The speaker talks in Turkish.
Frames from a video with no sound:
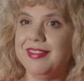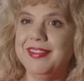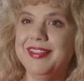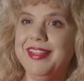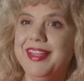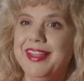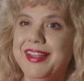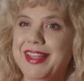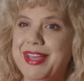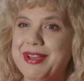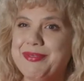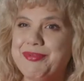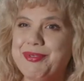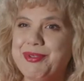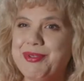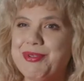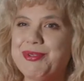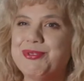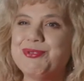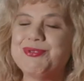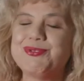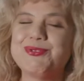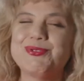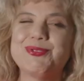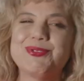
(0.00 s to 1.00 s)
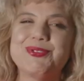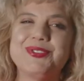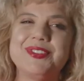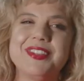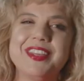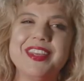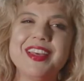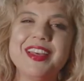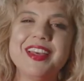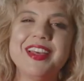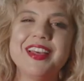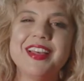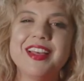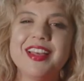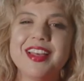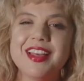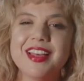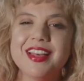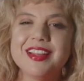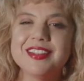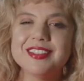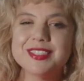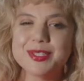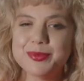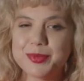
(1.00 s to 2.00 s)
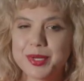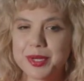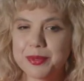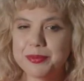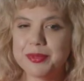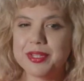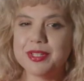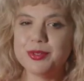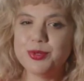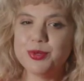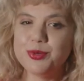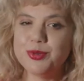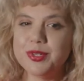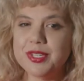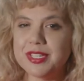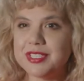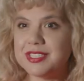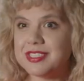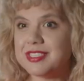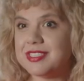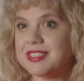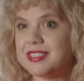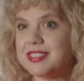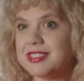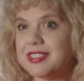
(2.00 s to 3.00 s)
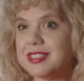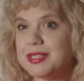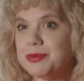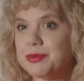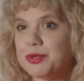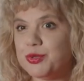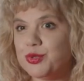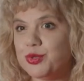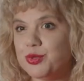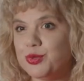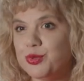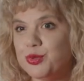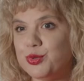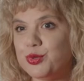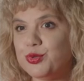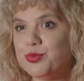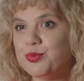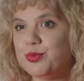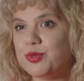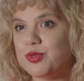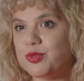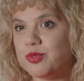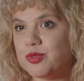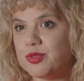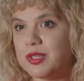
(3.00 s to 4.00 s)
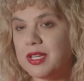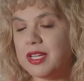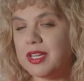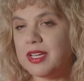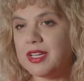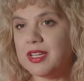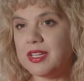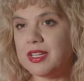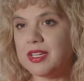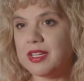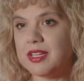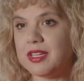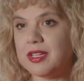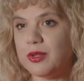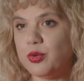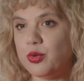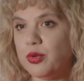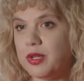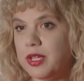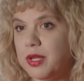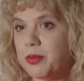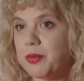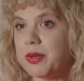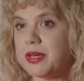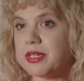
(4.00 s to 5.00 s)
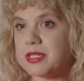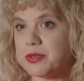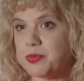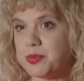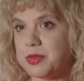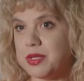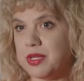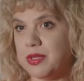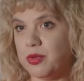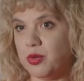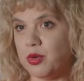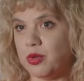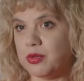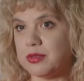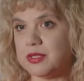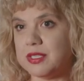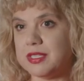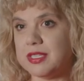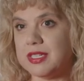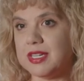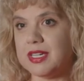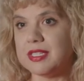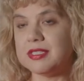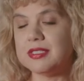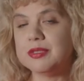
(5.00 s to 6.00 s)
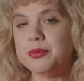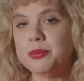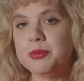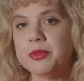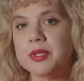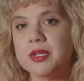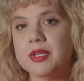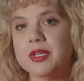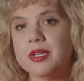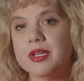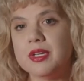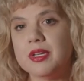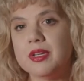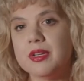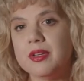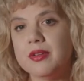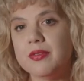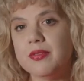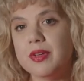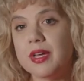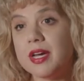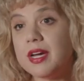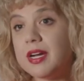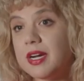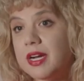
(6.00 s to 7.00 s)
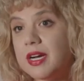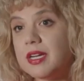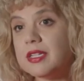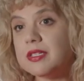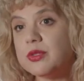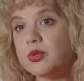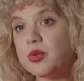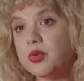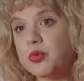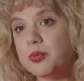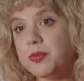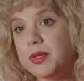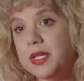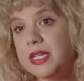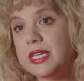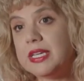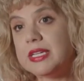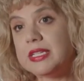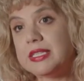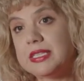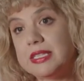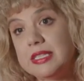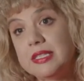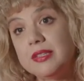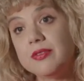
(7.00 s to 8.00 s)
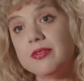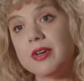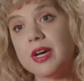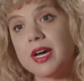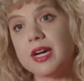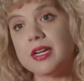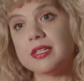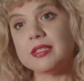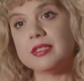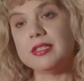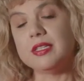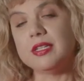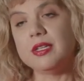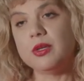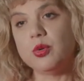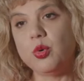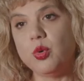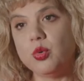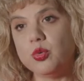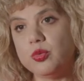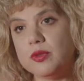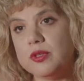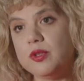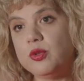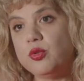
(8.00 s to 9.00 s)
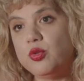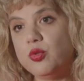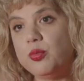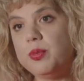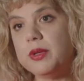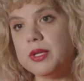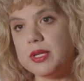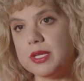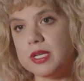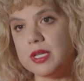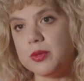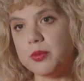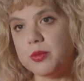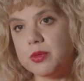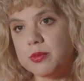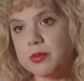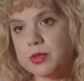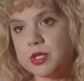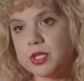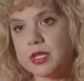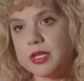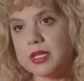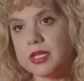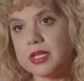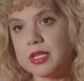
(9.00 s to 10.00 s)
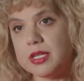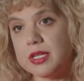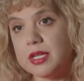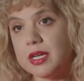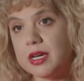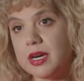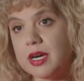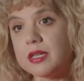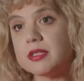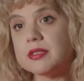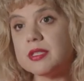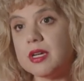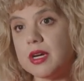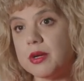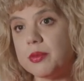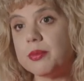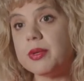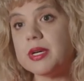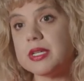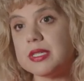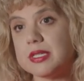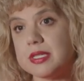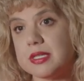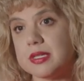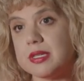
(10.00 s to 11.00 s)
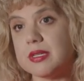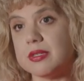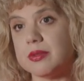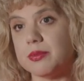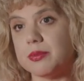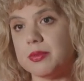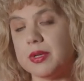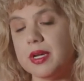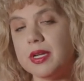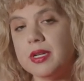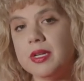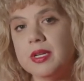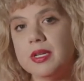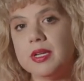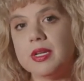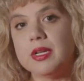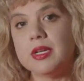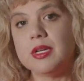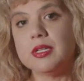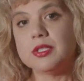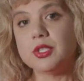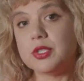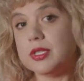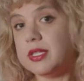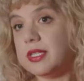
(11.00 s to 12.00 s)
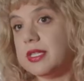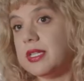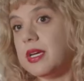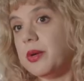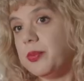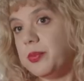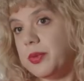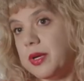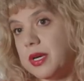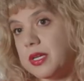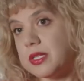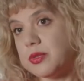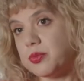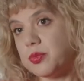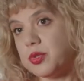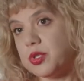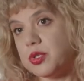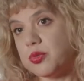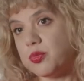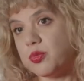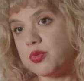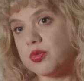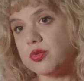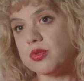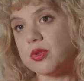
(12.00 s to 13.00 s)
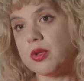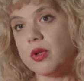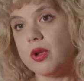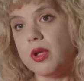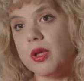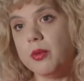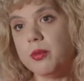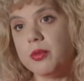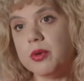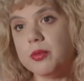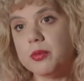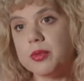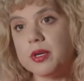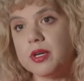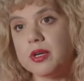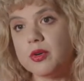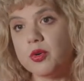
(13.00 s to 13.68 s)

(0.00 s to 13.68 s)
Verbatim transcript: nereye bu yolculuk diye. Tamamen o yaşadıklarımla çünkü uzun bir süre e, yürüyemez bir noktadaydım. E, ve herhalde o bir yılın verdiği o duygu birikimini bir şekilde aktarmak istedim ben. İşte kitap yazmıştım o dönem ama